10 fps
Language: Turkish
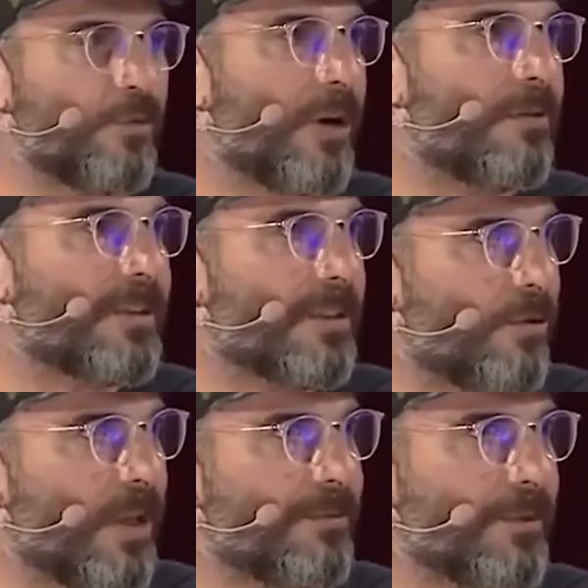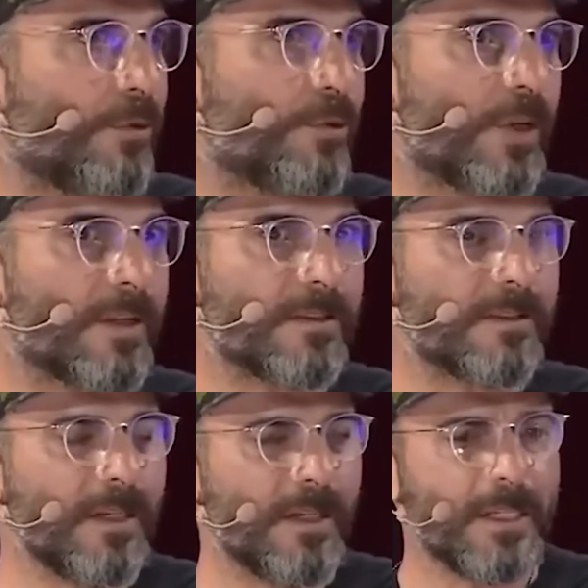mukavemeti de olan bir boyut
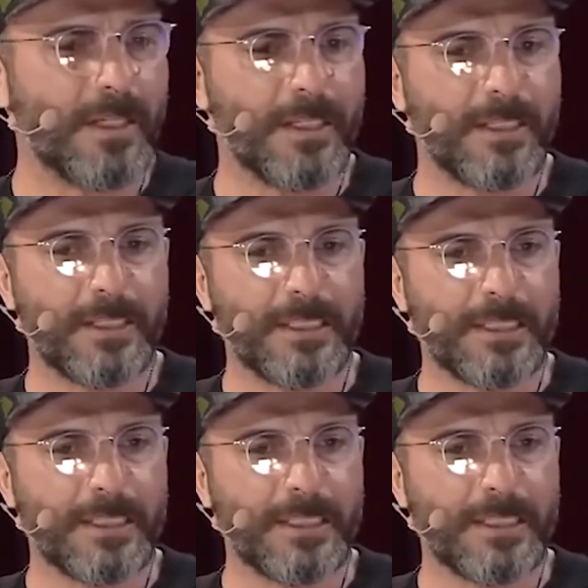aslında. Eee,